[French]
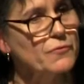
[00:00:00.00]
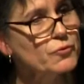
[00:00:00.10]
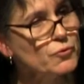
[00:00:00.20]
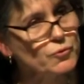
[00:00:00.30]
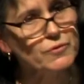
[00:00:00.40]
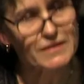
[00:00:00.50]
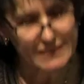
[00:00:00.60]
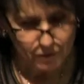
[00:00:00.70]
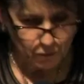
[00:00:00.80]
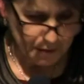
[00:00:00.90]
Et vous tous
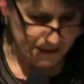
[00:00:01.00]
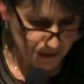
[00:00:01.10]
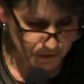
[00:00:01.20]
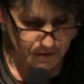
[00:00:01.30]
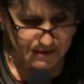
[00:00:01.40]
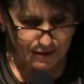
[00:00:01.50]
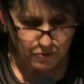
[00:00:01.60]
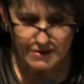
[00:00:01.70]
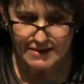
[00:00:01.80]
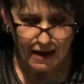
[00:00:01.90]
qui êtes présents dans
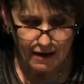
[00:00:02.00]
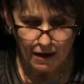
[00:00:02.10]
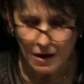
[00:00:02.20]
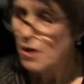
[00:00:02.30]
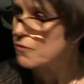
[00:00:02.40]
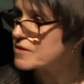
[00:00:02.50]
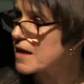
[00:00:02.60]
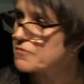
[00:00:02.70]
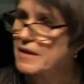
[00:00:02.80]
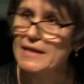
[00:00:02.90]
cette salle,
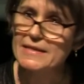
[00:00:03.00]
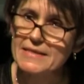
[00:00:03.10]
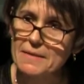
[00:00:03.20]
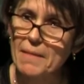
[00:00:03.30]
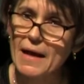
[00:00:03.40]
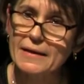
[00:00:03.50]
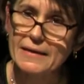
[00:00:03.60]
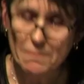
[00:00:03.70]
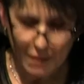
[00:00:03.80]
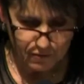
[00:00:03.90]
vous avez été
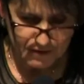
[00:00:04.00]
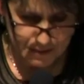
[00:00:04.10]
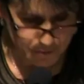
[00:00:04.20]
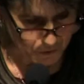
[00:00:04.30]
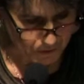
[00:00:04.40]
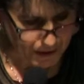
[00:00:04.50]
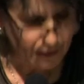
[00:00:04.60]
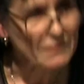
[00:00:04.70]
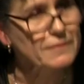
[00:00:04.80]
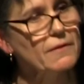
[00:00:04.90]
marqués par Philippe
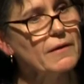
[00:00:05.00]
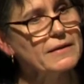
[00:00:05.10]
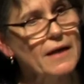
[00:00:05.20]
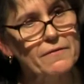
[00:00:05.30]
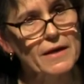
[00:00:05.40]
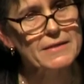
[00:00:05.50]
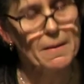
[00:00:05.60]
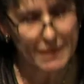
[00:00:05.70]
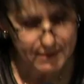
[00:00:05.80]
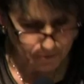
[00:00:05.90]
Seguin, tant à travers
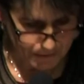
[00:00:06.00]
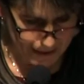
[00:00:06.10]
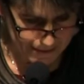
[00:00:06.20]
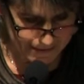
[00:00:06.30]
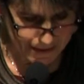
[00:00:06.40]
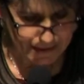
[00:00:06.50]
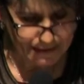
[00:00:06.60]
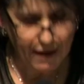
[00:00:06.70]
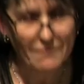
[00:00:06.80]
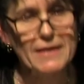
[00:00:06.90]
sa personnalité
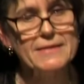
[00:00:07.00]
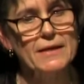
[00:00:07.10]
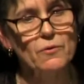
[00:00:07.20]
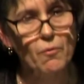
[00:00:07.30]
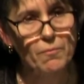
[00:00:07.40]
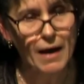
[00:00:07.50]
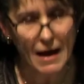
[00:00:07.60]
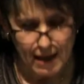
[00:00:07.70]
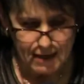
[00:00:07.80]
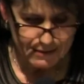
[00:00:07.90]
qu'à travers ses
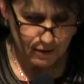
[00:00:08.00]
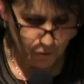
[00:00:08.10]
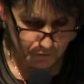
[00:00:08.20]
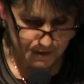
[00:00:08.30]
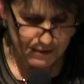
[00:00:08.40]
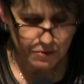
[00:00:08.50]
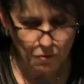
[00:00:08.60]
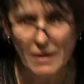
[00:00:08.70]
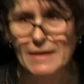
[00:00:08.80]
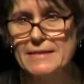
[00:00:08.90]
combats, ses
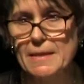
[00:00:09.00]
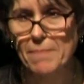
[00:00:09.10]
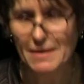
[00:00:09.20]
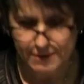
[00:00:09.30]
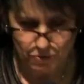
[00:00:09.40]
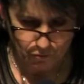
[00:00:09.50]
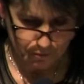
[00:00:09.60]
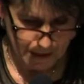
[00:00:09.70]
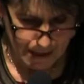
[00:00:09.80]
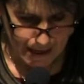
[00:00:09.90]
convictions et ses passions.